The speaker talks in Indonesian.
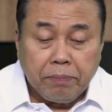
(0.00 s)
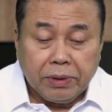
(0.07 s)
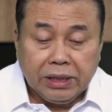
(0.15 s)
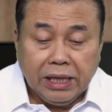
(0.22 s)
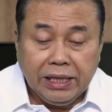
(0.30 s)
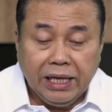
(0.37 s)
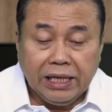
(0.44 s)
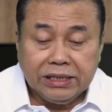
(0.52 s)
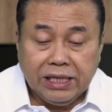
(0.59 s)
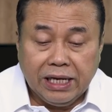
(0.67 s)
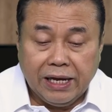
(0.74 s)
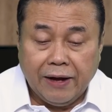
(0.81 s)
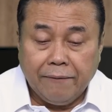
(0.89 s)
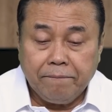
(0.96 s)
Pertanyaan
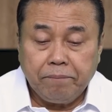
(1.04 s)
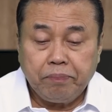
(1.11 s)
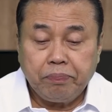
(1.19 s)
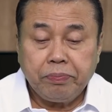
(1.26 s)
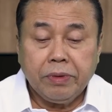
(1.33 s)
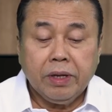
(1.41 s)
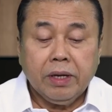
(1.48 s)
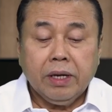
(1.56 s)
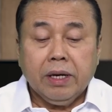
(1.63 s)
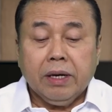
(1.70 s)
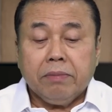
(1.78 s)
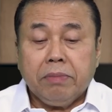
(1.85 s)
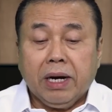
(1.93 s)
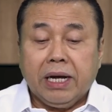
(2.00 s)
saya,
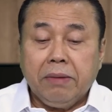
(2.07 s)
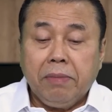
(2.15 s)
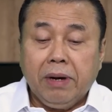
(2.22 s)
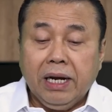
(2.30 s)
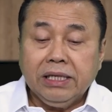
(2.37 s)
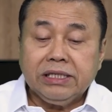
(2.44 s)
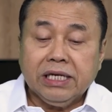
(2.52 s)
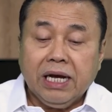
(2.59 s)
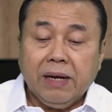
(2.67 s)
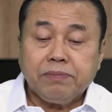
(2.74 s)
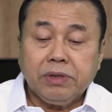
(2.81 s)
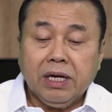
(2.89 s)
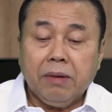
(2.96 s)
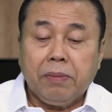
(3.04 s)
bagaimana
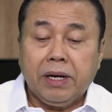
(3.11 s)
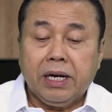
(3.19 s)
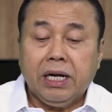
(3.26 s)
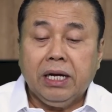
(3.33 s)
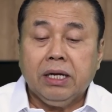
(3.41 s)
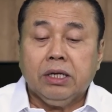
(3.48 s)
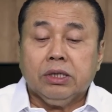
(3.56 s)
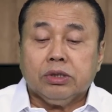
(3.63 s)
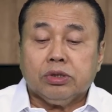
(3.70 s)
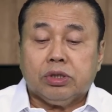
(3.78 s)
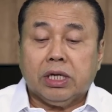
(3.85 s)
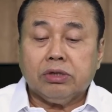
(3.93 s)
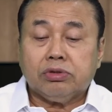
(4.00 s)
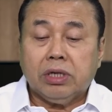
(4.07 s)
sikap saya kepada
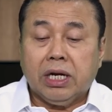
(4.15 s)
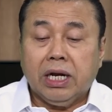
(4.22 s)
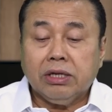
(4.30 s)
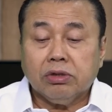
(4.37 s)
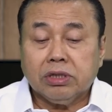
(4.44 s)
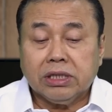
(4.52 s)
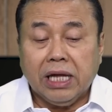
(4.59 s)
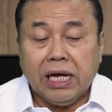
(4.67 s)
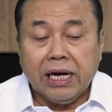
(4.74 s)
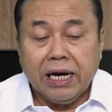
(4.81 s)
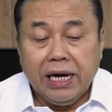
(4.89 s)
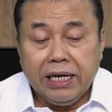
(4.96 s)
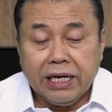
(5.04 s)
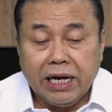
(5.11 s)
saudara-saudara atau
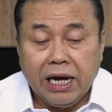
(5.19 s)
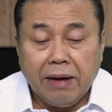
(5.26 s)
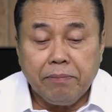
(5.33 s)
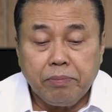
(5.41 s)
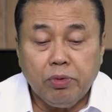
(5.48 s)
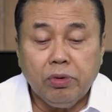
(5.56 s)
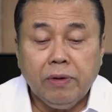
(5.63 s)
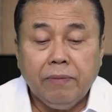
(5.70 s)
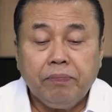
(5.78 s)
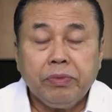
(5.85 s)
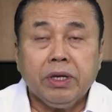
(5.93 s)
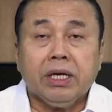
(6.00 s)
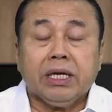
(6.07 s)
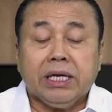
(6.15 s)
tetangga di kampung
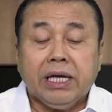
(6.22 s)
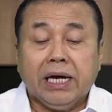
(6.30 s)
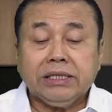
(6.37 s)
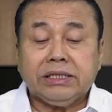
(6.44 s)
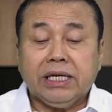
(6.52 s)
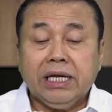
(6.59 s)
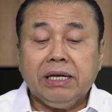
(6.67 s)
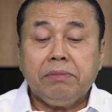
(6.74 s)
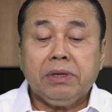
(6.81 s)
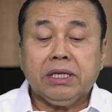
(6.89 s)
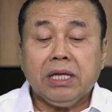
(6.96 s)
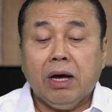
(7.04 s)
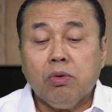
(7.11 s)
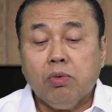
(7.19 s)
yang sering
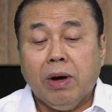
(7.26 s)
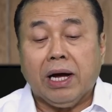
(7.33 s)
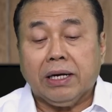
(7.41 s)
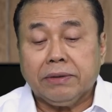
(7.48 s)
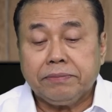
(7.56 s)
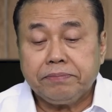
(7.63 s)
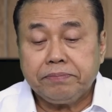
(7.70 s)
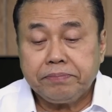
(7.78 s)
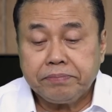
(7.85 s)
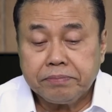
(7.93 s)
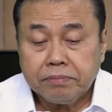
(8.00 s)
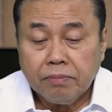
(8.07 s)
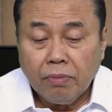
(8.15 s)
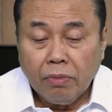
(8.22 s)
minta uang?
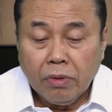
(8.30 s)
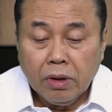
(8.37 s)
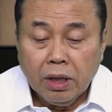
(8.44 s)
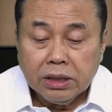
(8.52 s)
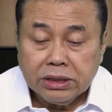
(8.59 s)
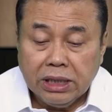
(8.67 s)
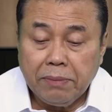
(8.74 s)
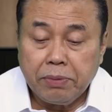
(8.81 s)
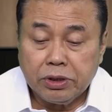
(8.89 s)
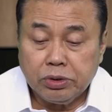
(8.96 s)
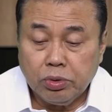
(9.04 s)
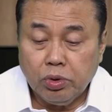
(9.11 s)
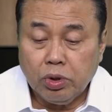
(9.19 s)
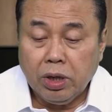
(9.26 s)
Saya
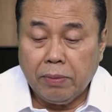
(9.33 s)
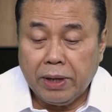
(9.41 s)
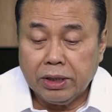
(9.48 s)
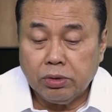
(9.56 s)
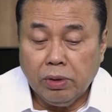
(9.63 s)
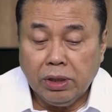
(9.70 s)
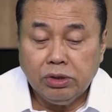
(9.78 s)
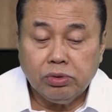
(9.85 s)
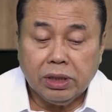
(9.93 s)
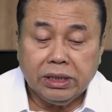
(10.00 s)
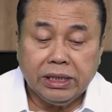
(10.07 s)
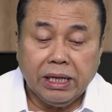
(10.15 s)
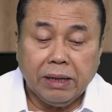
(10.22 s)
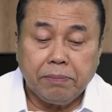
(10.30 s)
bersyukur kepada Tuhan
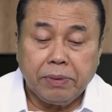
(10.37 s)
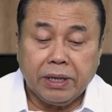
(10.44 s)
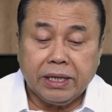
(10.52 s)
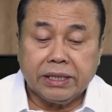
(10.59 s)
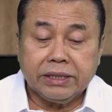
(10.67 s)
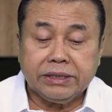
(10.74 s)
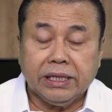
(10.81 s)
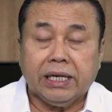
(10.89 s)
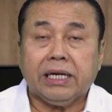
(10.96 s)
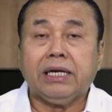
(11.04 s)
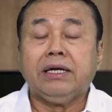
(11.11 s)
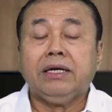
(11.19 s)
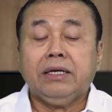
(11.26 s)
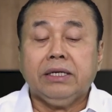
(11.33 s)
sudah tidak
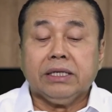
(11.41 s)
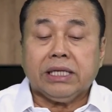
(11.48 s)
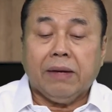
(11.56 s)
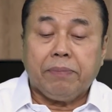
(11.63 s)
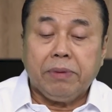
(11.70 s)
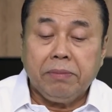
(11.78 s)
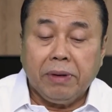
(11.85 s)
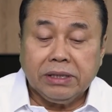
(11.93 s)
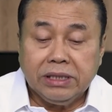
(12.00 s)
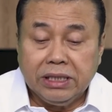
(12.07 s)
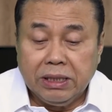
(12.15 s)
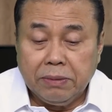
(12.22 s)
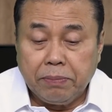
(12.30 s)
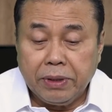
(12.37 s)
bekerja, tapi
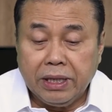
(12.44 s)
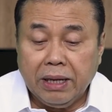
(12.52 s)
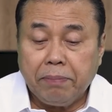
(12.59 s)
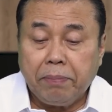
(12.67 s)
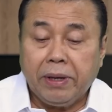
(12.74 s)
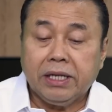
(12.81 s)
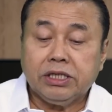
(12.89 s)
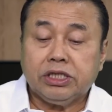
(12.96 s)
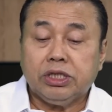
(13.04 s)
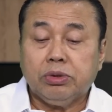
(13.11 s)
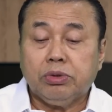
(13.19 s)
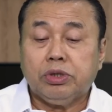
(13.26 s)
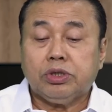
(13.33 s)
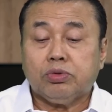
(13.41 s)
masih diberinya
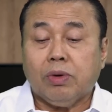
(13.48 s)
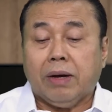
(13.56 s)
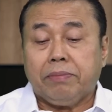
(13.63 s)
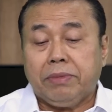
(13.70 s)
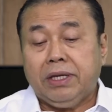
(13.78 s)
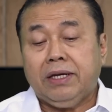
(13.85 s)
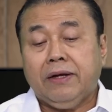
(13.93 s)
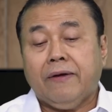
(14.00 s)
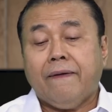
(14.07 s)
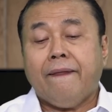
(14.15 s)
pensiun suami.